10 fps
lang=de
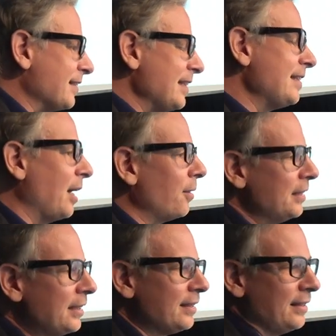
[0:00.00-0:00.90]
Es ist auch
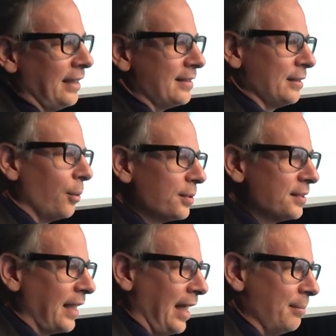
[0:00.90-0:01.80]
nicht jetzt ein
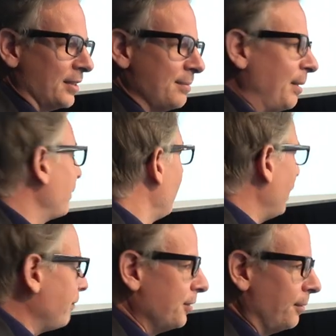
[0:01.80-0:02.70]
großes Geheimnis. Man braucht
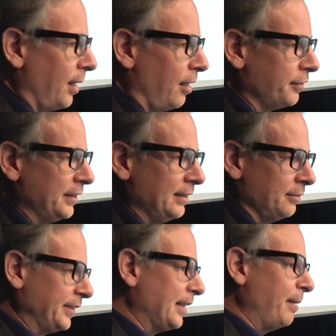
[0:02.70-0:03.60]
einfach nur mal auf die
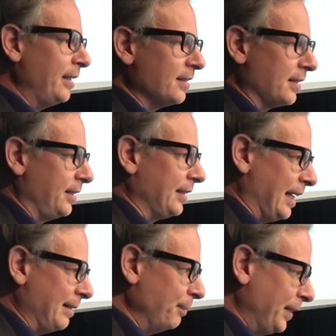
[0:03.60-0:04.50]
Wikipedia-Seite
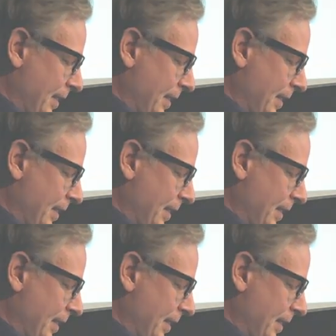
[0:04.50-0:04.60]
gehen